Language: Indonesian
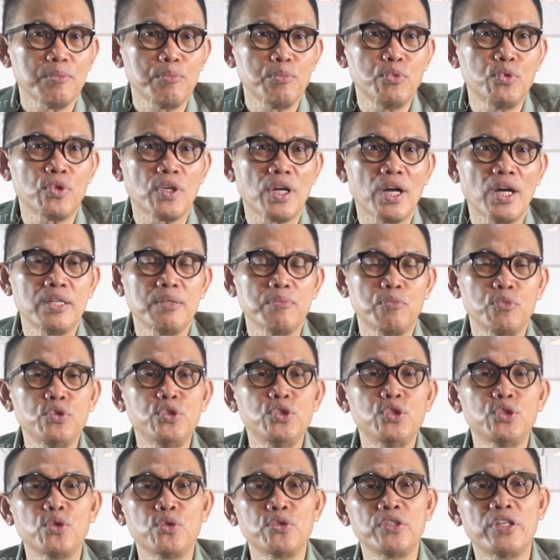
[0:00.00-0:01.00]
Bukan
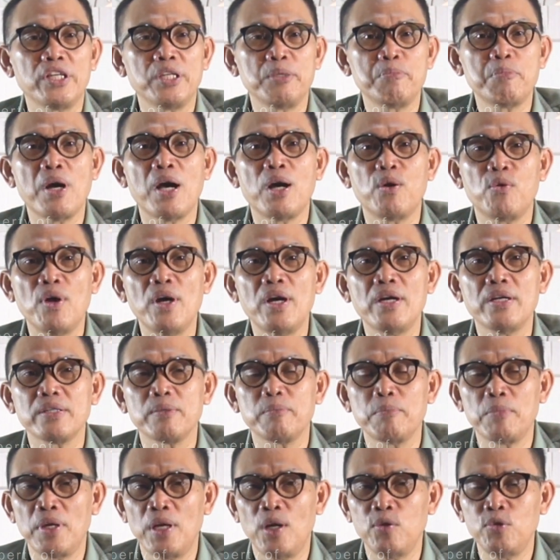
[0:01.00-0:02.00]
muncul dari
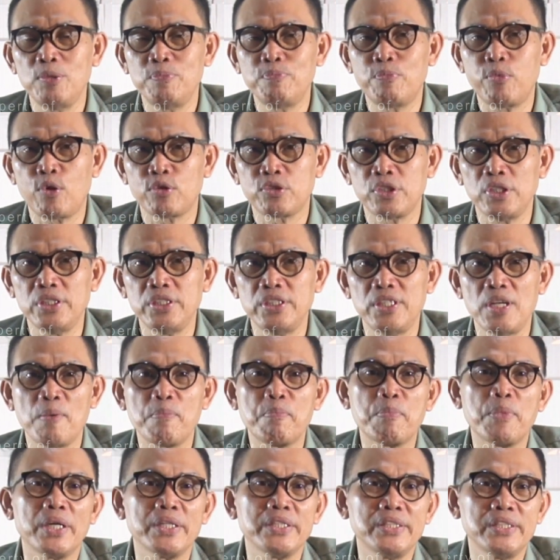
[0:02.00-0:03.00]
bawah melalui proses yang
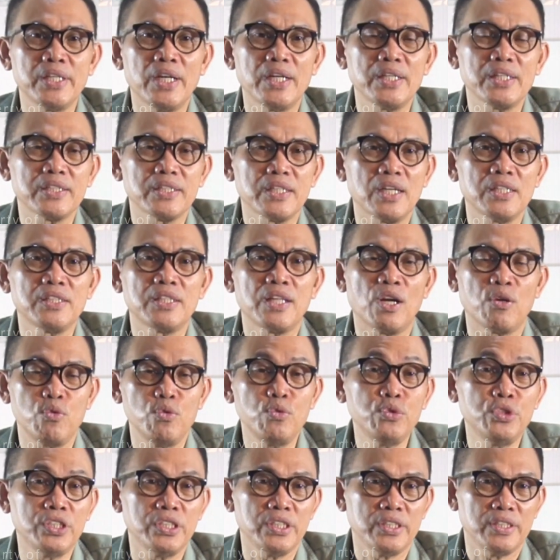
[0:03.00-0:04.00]
panjang dan
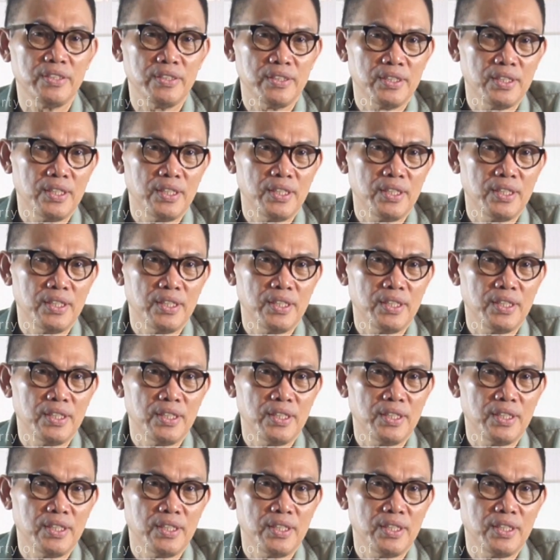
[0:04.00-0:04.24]
teruji